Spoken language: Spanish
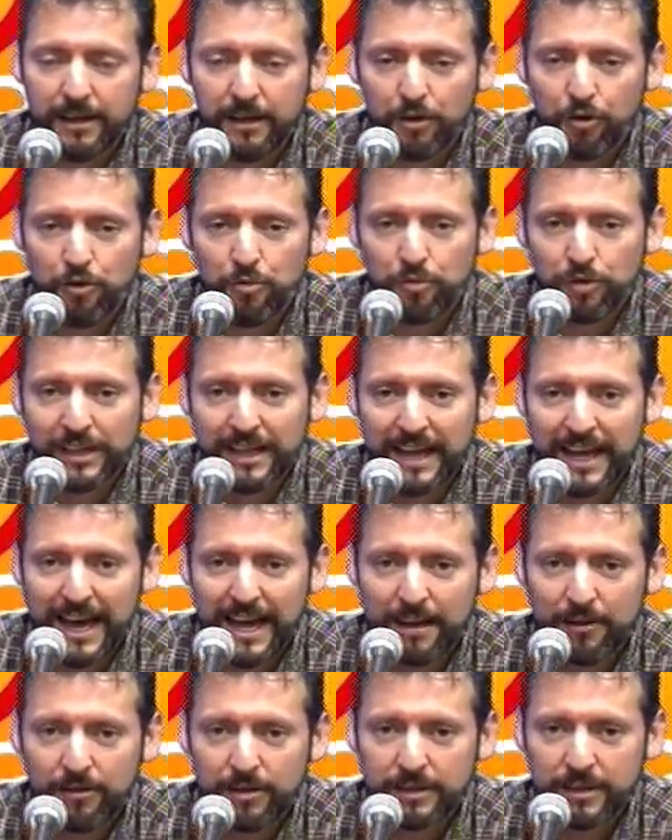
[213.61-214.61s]

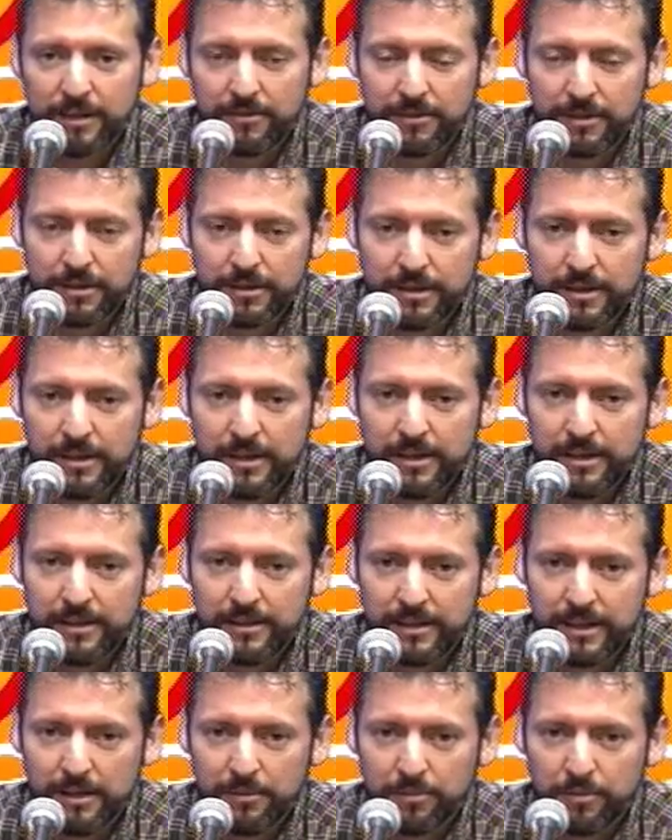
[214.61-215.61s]
comunicarlo a través
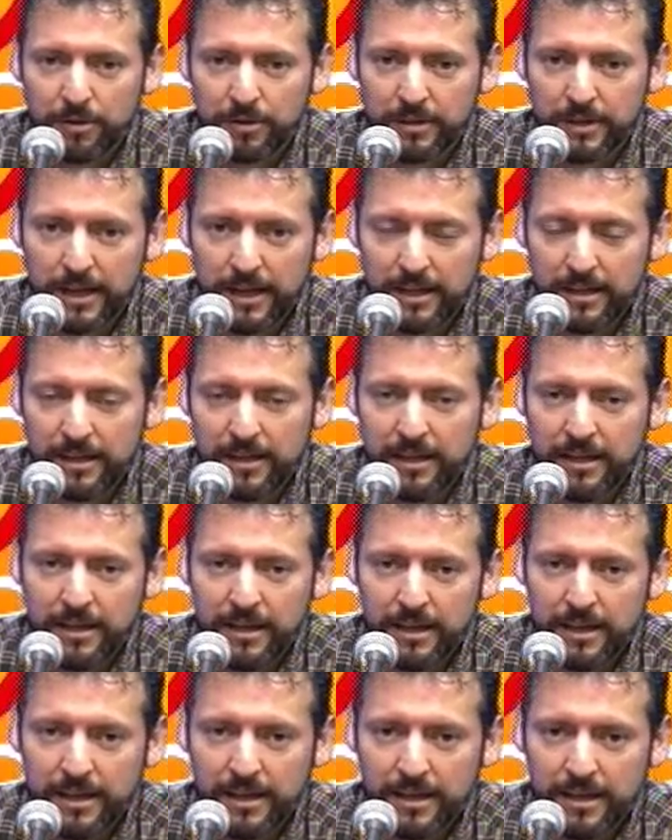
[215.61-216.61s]
del portal
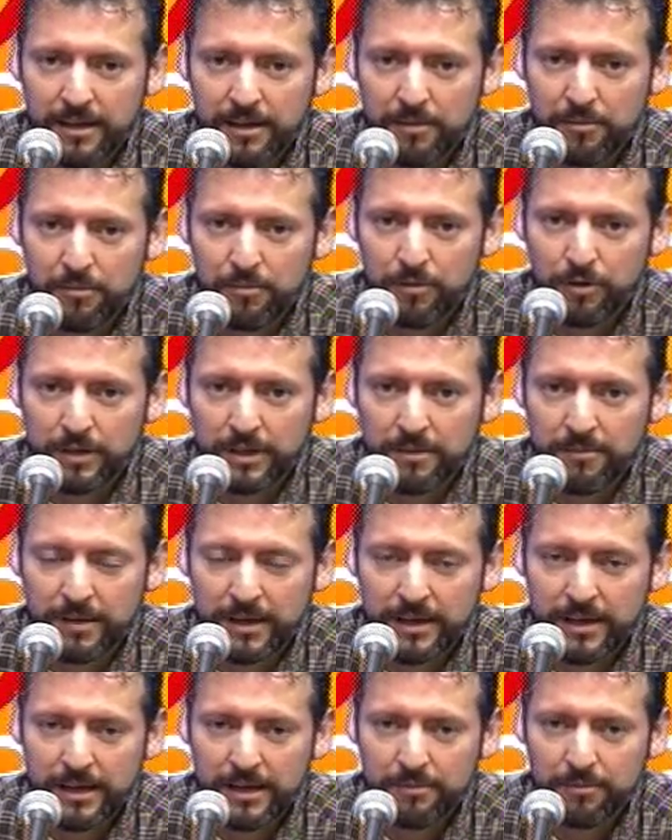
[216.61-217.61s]
eh,
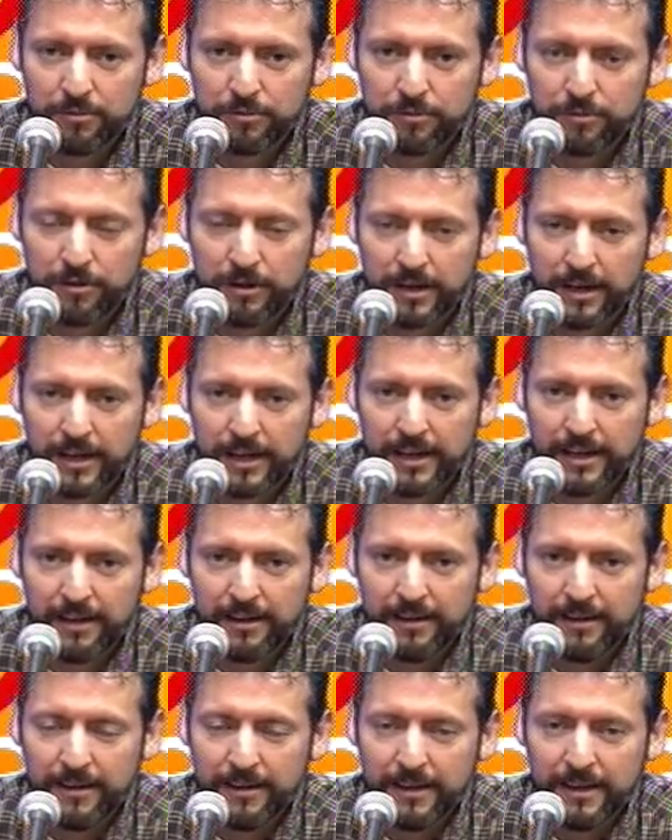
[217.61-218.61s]
montemaría.org
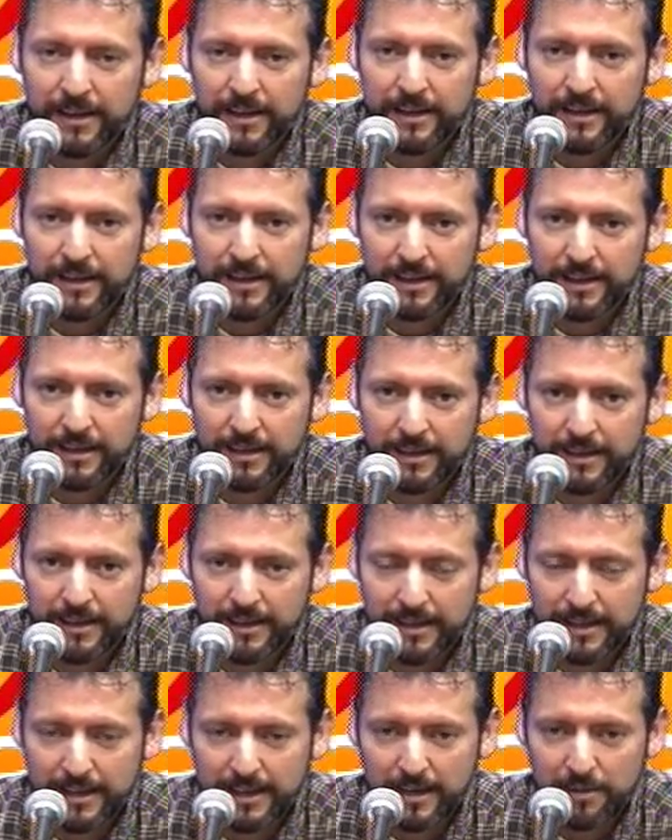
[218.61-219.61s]
y,
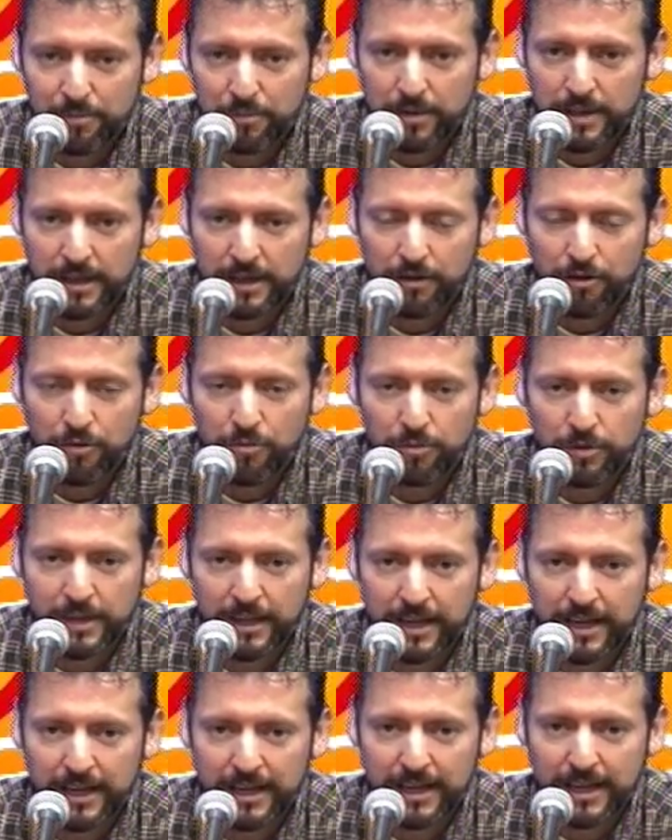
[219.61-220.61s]
y, que puedan
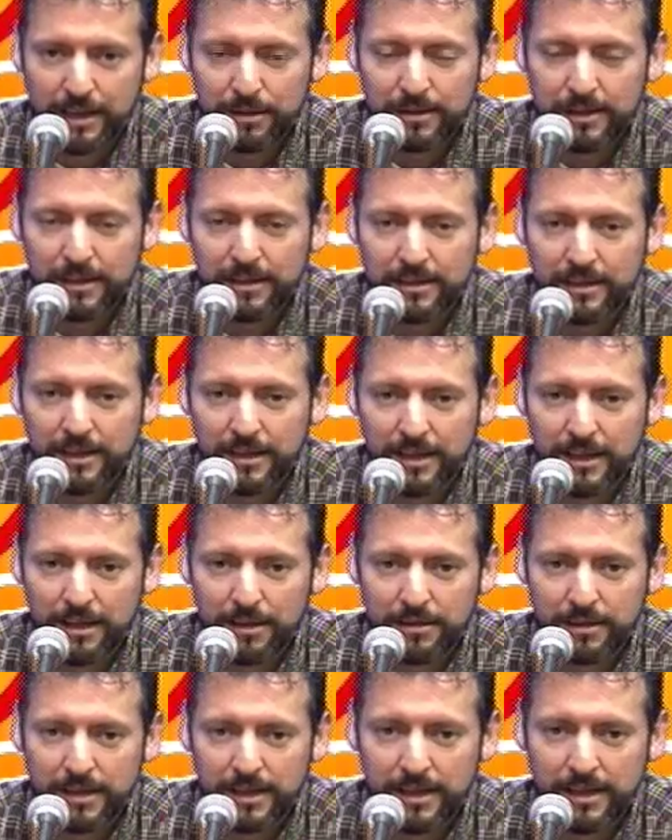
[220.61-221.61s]
comunicar este,
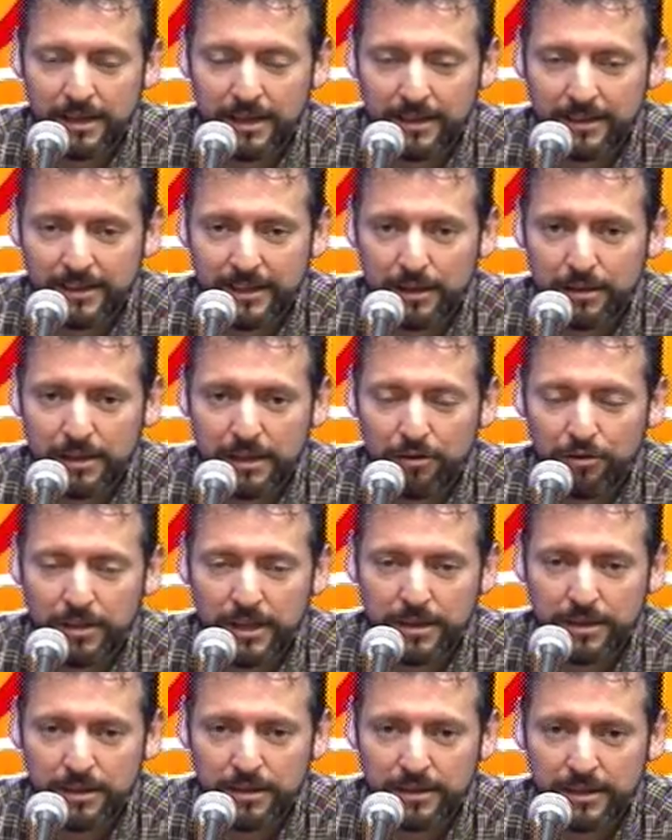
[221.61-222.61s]
este deseo de
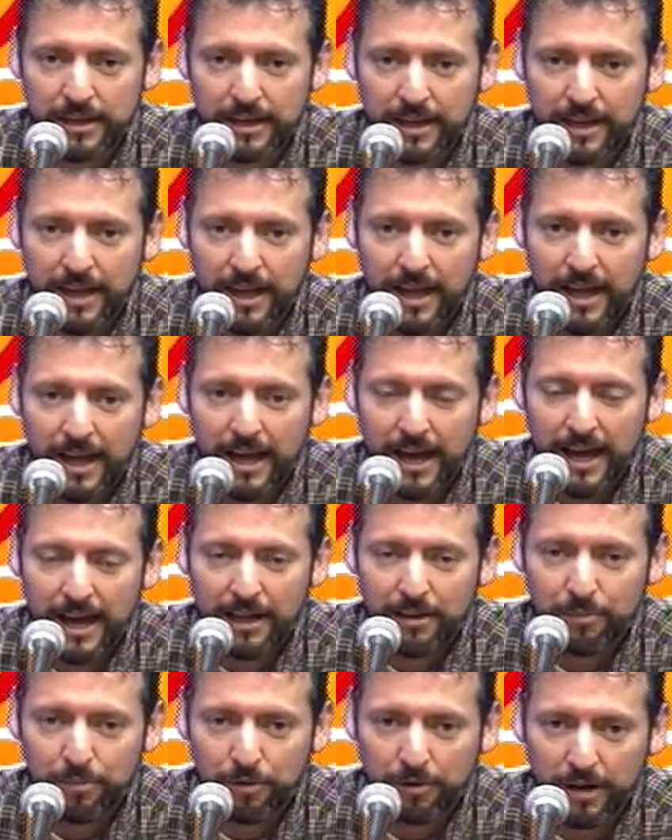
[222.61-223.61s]
asistir
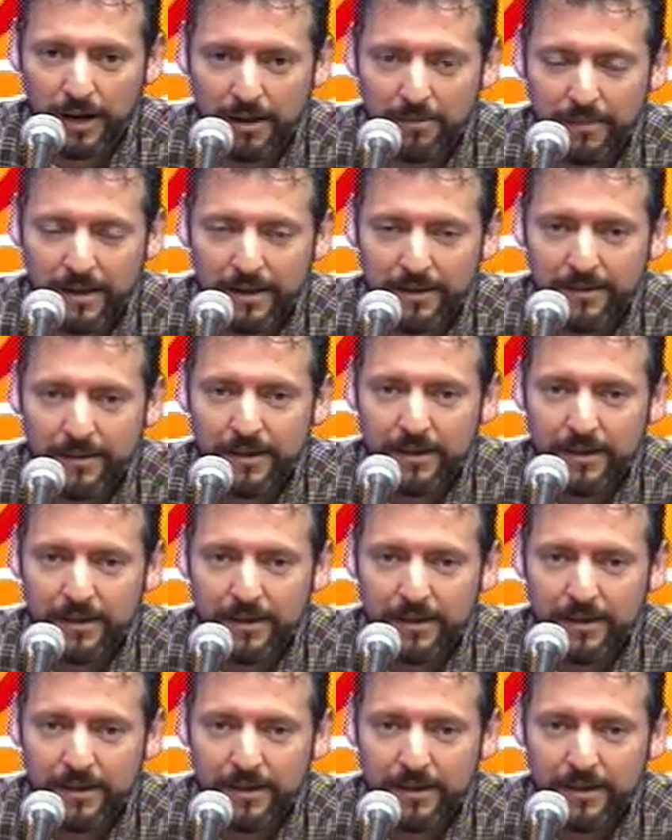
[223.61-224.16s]
al programa.